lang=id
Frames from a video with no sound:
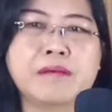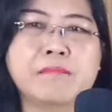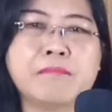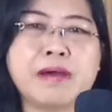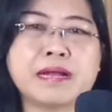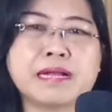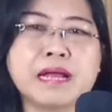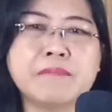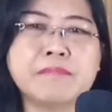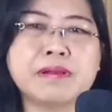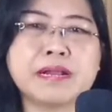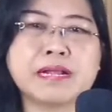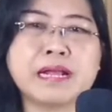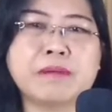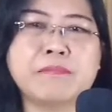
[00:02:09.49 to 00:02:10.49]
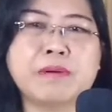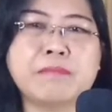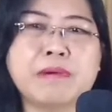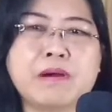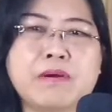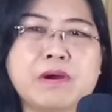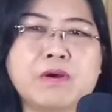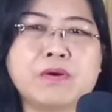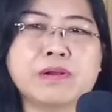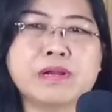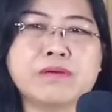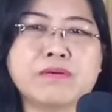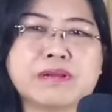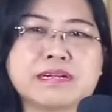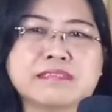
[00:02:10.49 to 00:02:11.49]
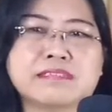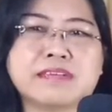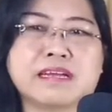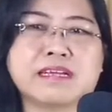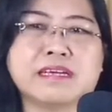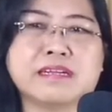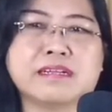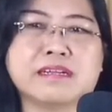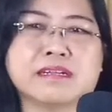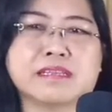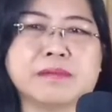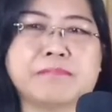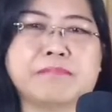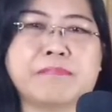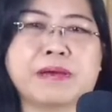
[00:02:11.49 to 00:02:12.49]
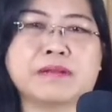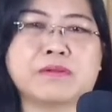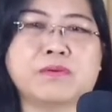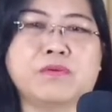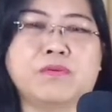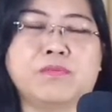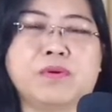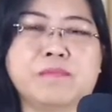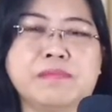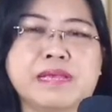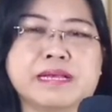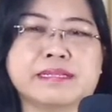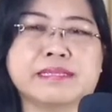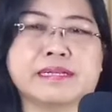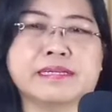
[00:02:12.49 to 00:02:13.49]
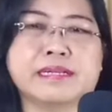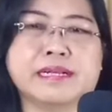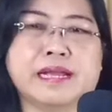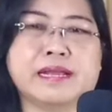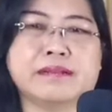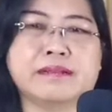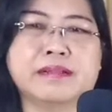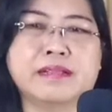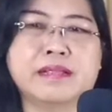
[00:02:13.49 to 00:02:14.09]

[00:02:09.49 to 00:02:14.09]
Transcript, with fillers: maka mereka membawa orang-orang sakit ke tempat umum yang terdekat.